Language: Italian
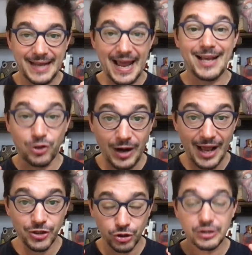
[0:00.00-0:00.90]
che è il
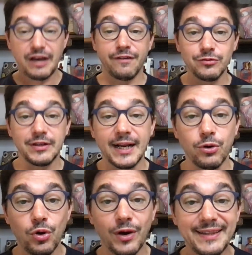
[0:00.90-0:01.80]
coraggio di affrontare
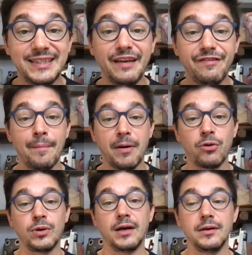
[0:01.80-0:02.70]
quello che ti fa
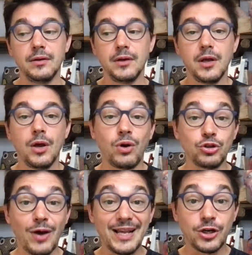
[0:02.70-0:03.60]
paura.
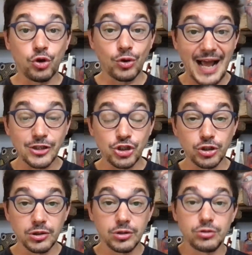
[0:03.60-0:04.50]
Quando hai il
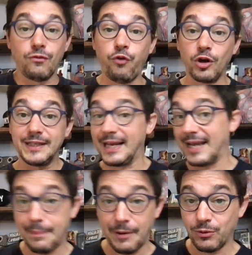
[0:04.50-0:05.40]
coraggio, non vuol dire
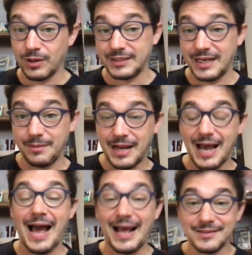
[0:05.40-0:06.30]
che la paura si
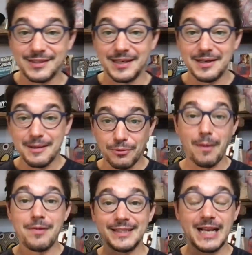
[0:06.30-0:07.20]
elimina, anzi,
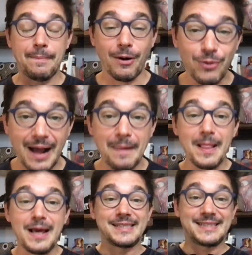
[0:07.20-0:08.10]
probabilmente la paura
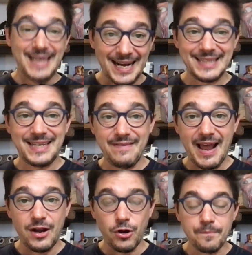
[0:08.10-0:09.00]
sale di
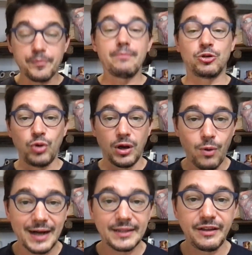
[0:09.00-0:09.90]
livello, ma tu la
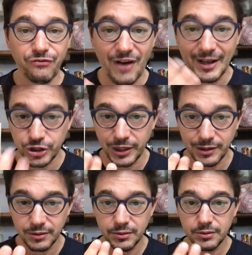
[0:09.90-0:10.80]
guardi in faccia,